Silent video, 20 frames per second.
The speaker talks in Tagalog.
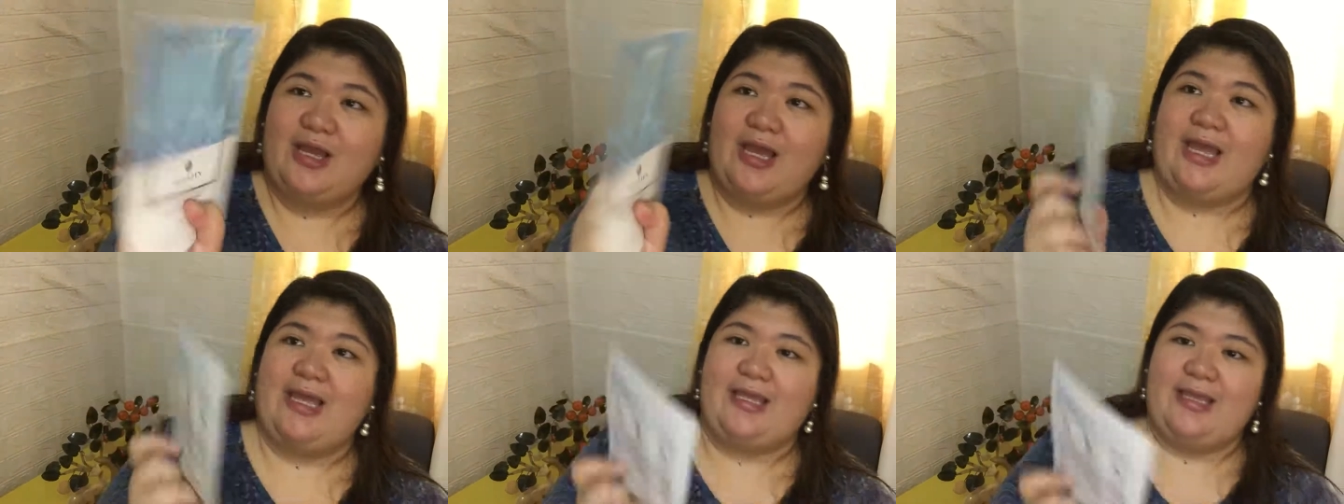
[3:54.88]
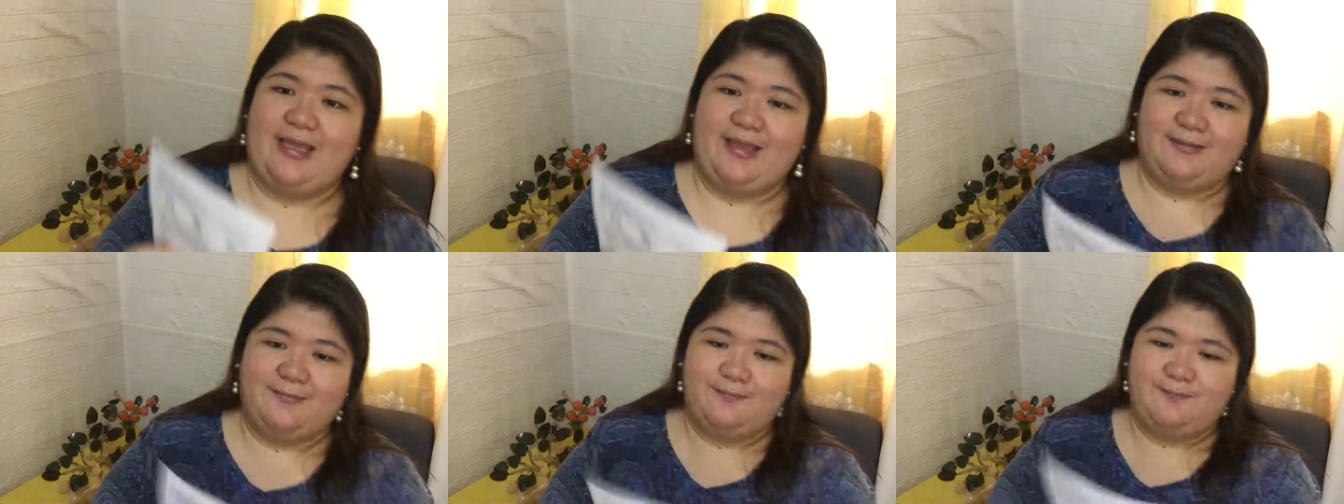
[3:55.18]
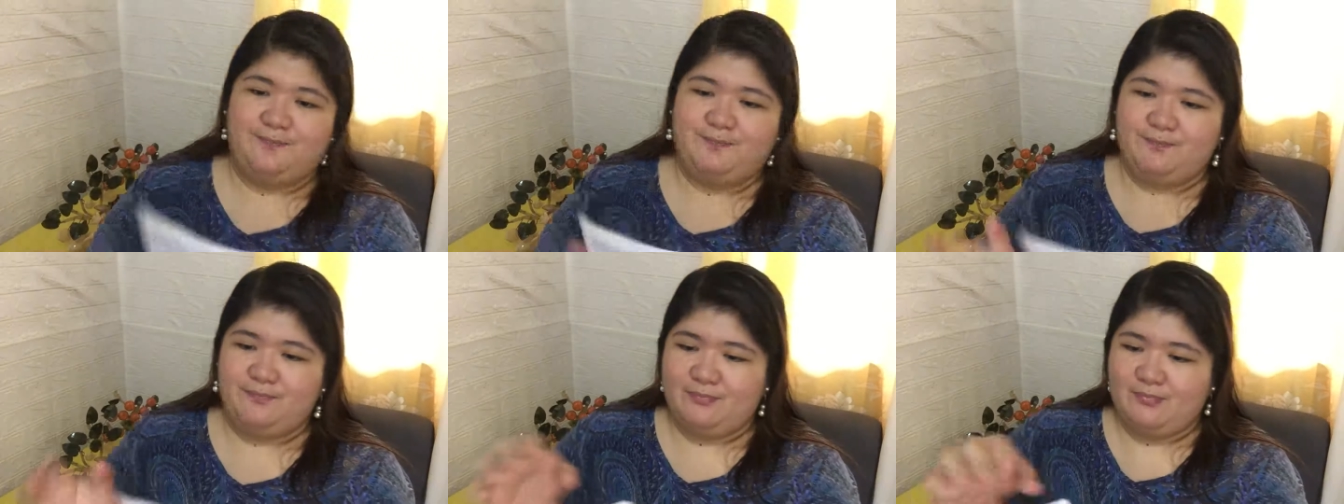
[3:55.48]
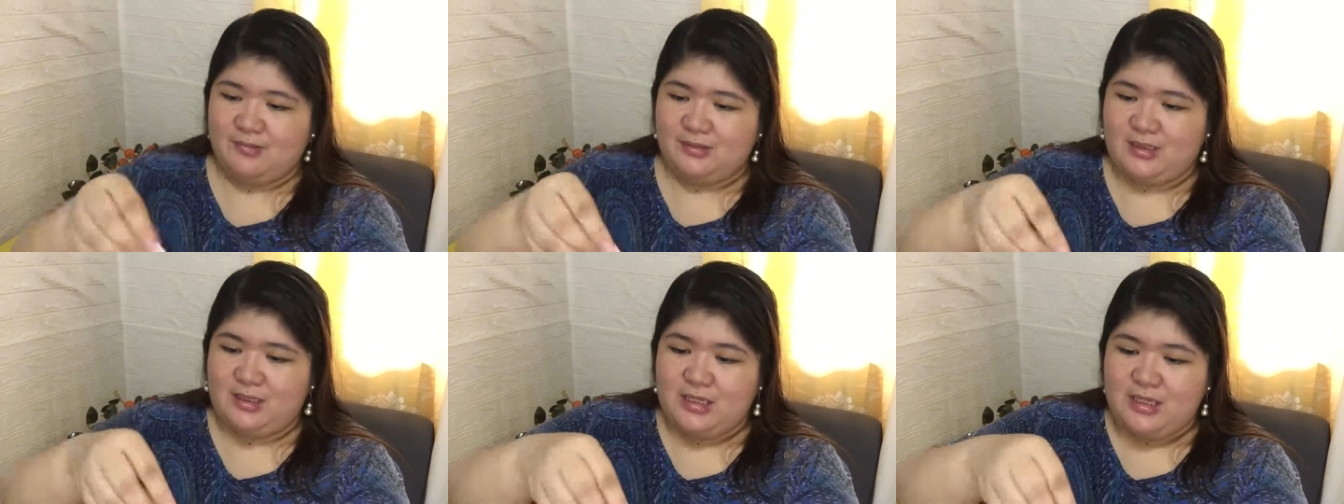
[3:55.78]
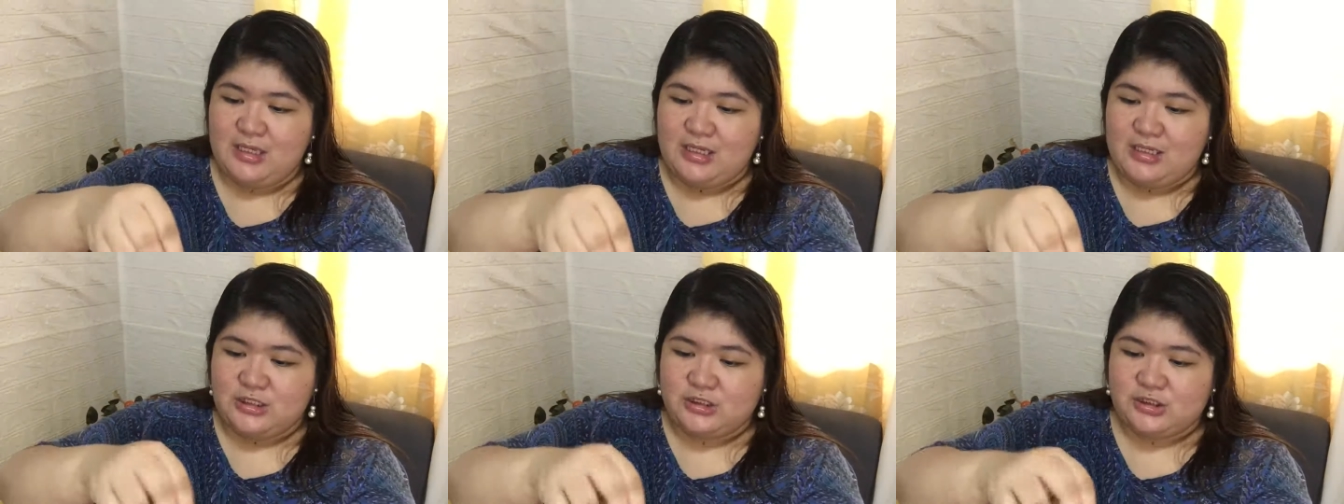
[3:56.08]
Ayan.
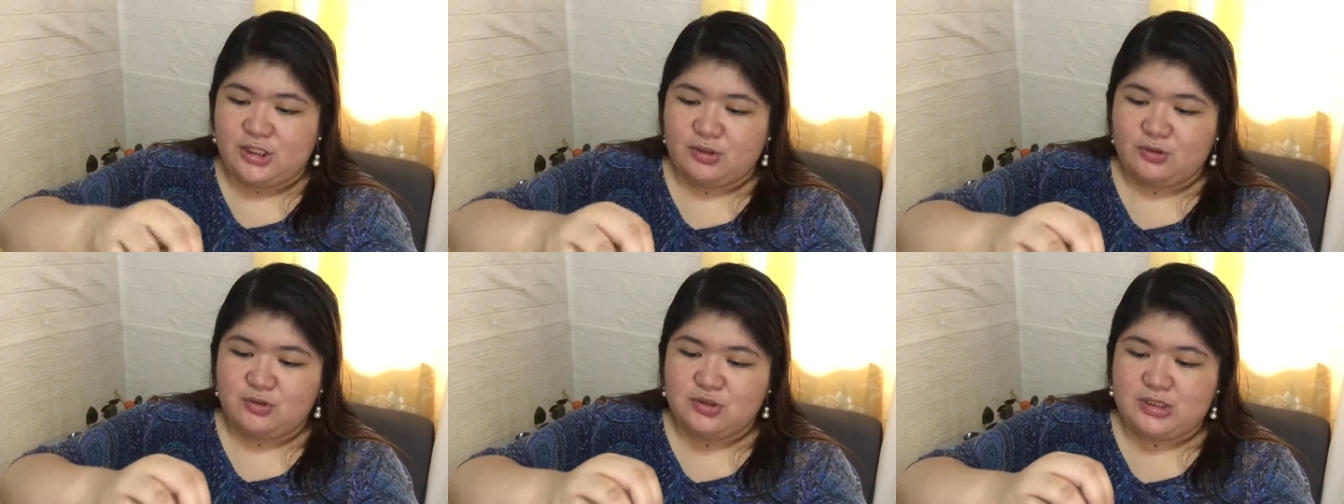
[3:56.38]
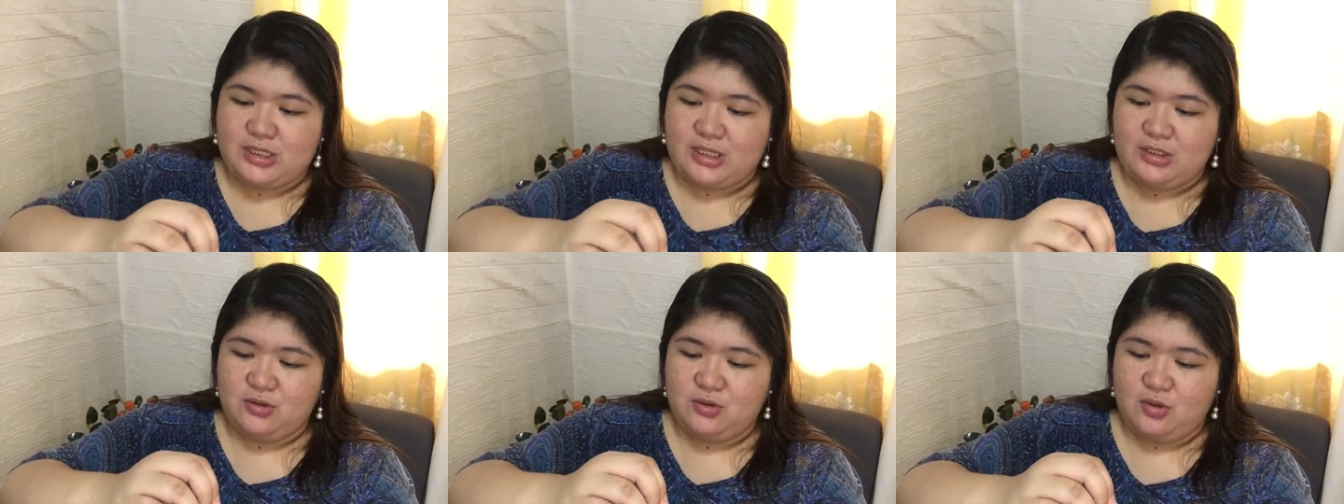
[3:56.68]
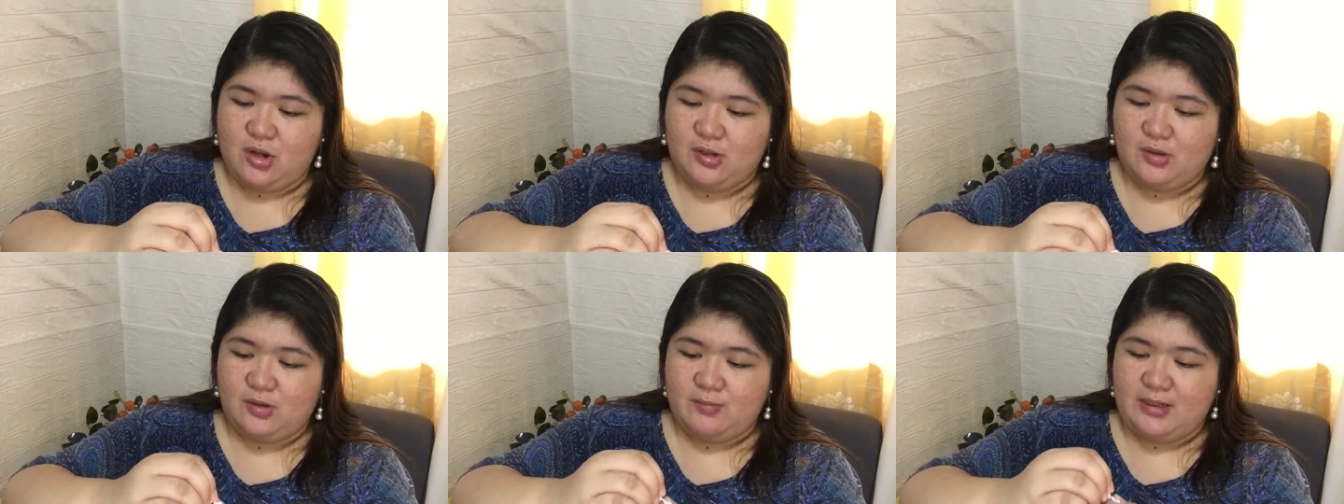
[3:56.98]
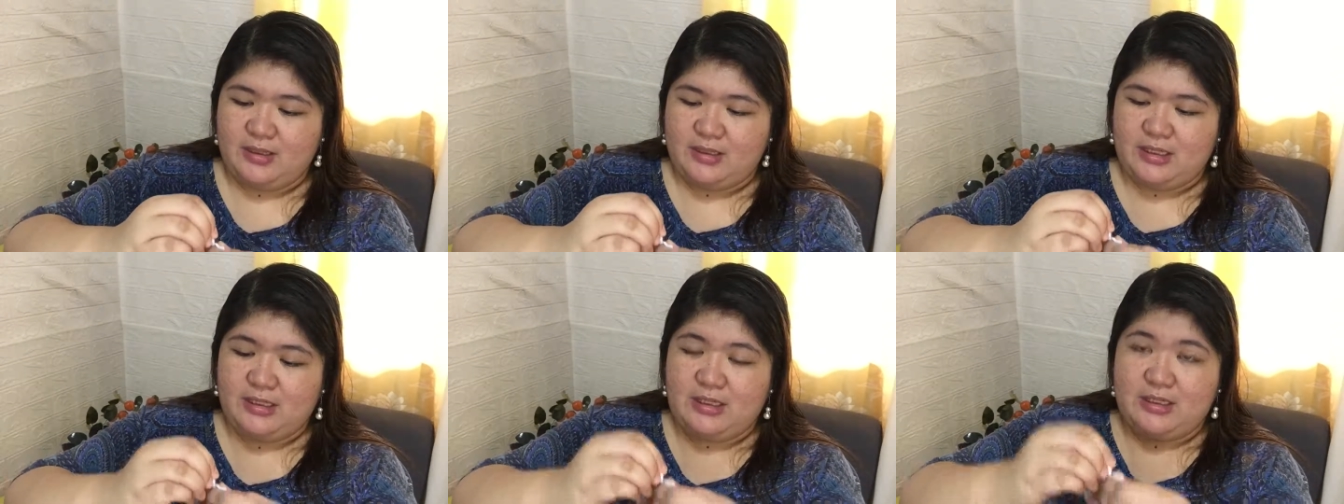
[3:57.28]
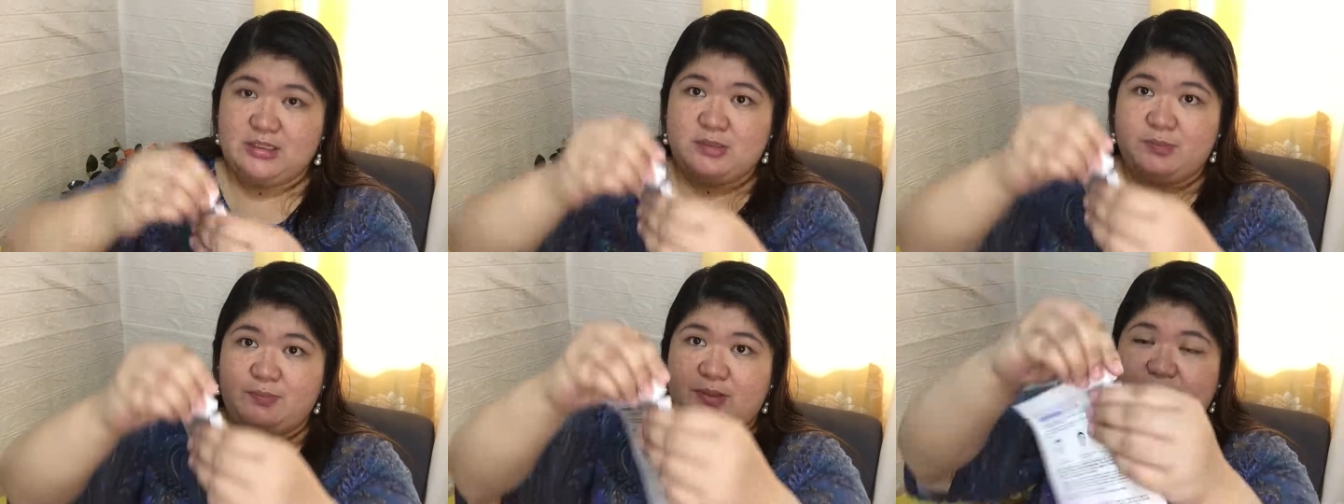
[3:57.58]
Share ko sa inyo kami ano
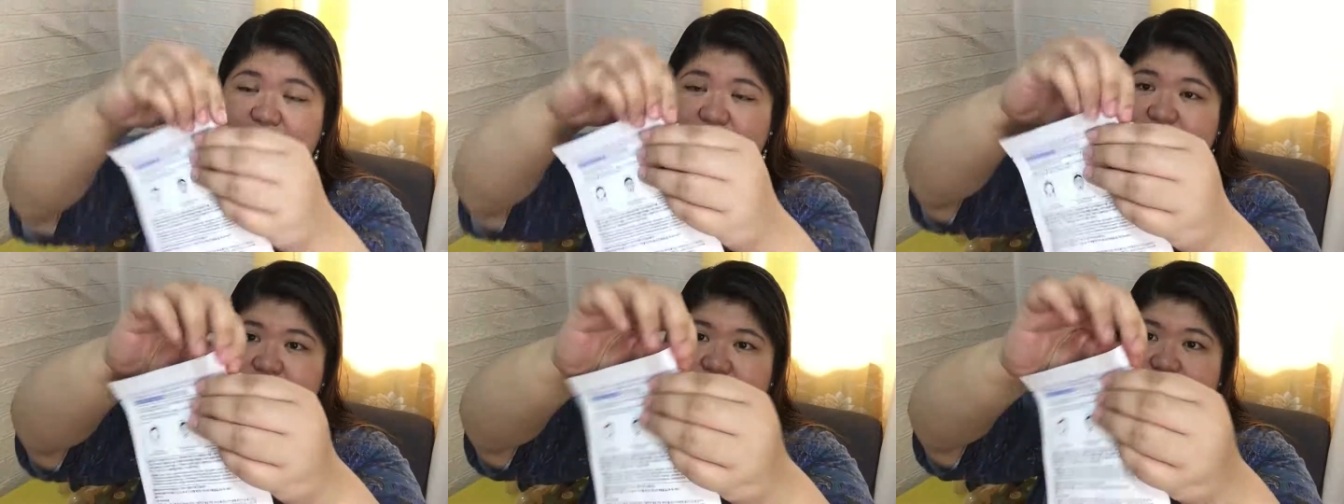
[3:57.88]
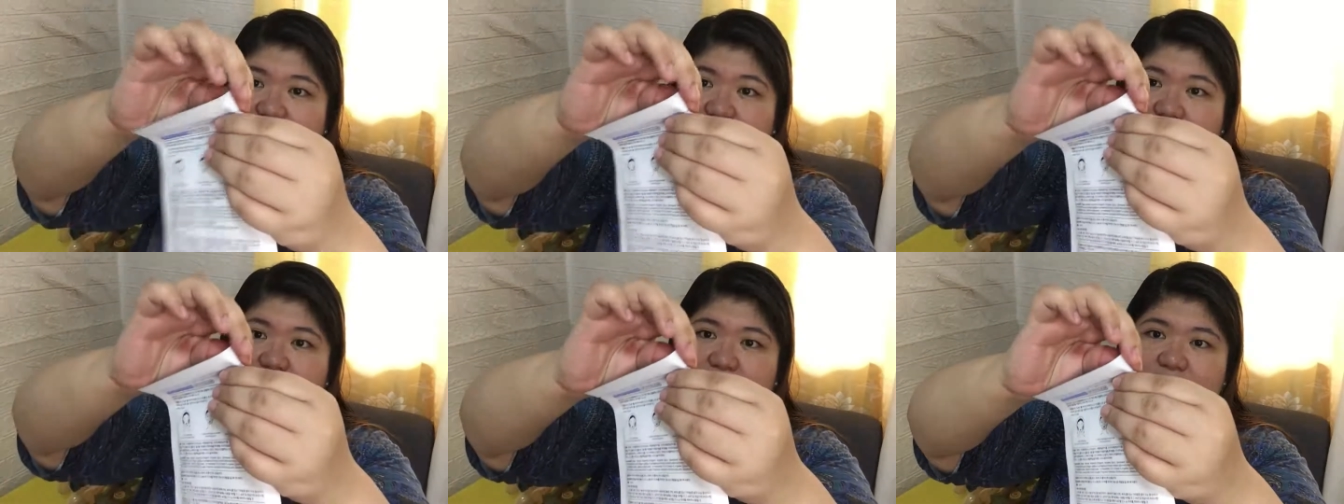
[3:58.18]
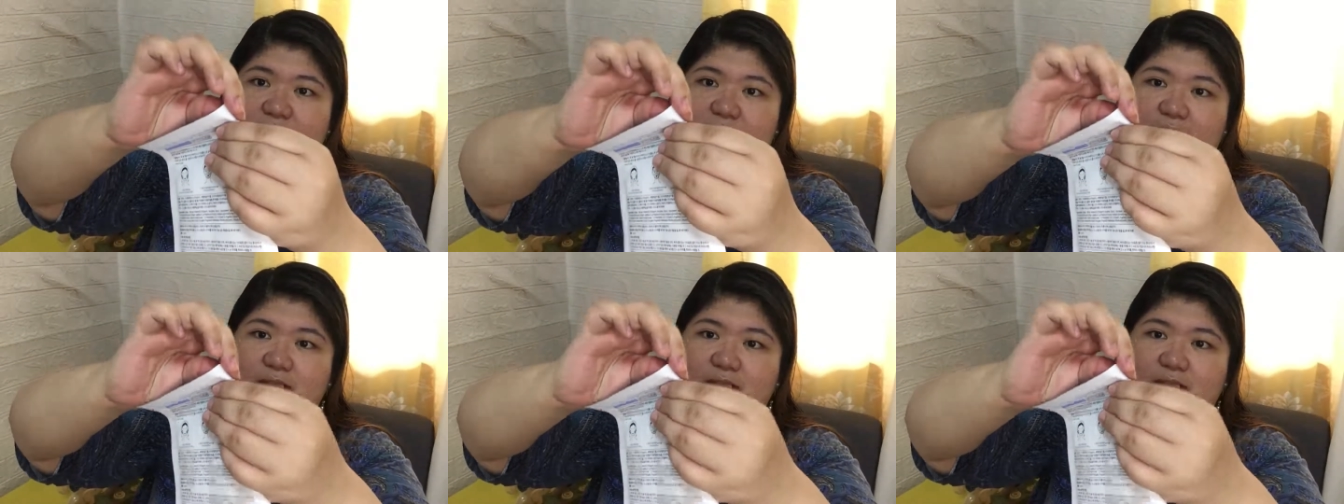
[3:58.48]
magiging experience natin